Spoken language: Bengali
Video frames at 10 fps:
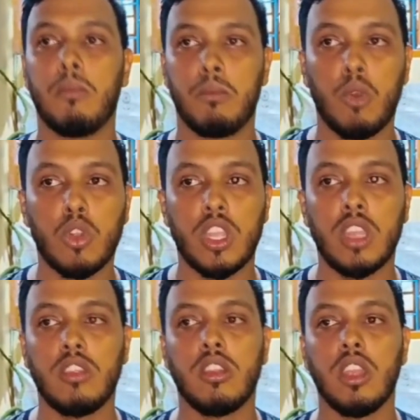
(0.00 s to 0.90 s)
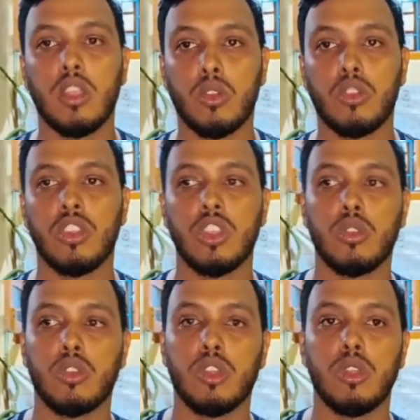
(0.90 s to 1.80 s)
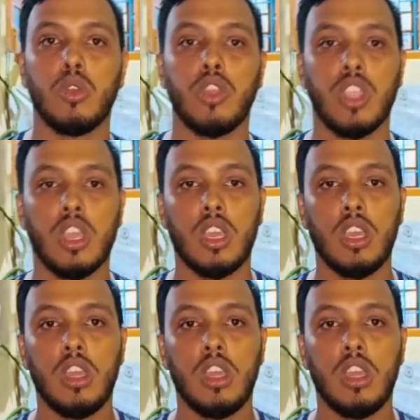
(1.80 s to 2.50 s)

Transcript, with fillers: মদ খাইছি এ করছি সে করছি রোহিঙ্গা